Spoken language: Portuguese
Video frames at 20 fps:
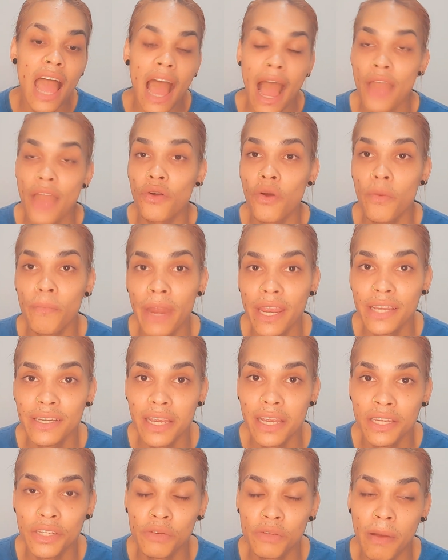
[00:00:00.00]
Aí eu comprei,
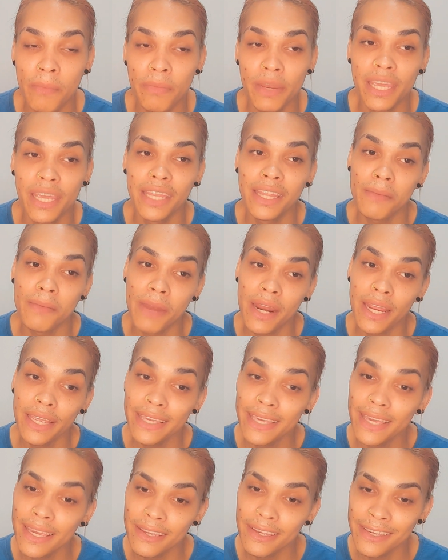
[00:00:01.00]
gente, uma periquita
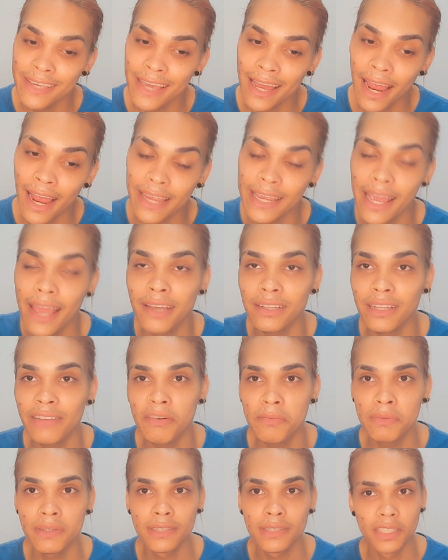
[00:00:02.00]
branquinha. E aí eu
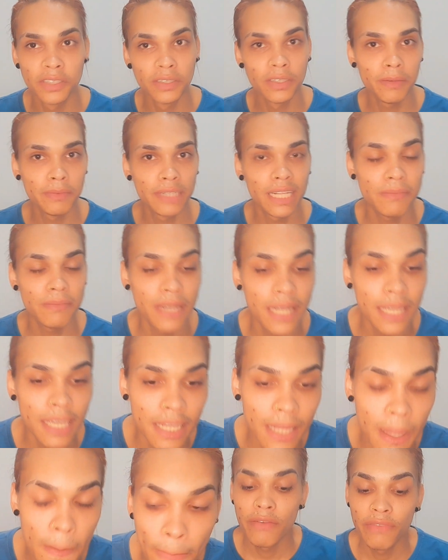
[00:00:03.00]
tava pensando no nome da
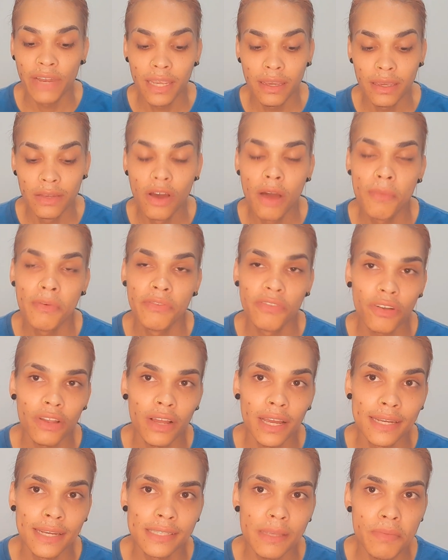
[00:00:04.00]
periquita. E que nome eu vou
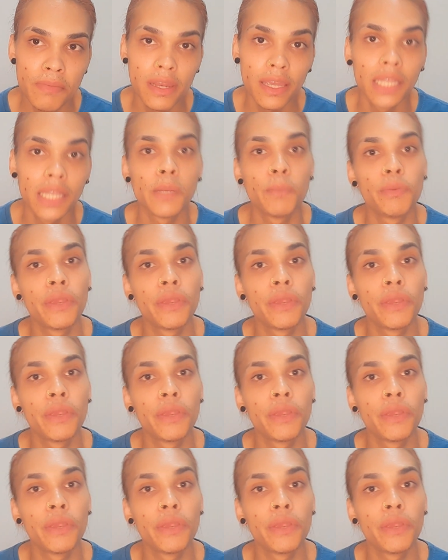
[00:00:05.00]
colocar nessa periquita?